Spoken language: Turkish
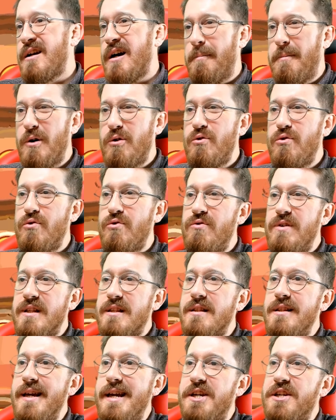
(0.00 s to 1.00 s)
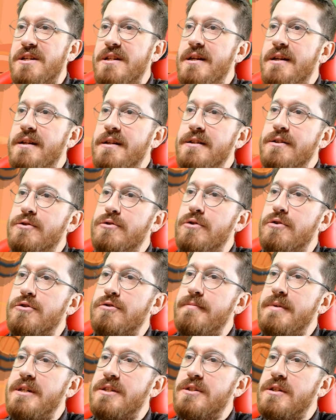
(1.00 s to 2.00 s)
baba kuvvetle işlerini
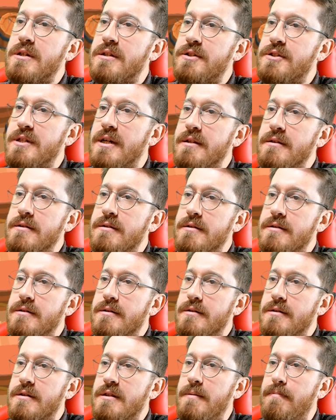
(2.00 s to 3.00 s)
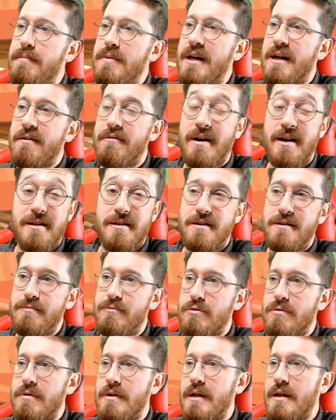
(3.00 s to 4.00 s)
çözmeye çalışan tipler vardır
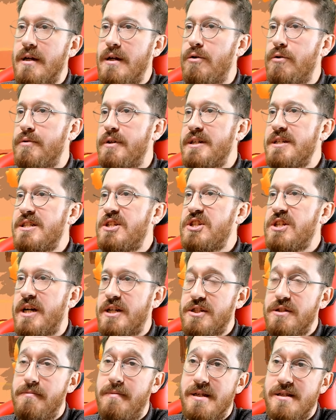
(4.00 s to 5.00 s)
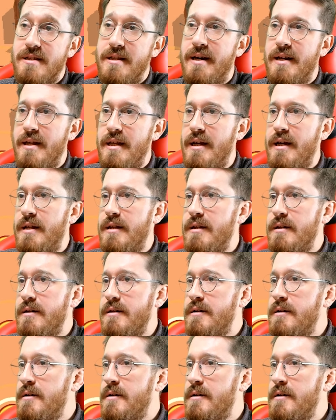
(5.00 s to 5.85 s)
mutlaka. Onlar hiç şaşmazlar yani.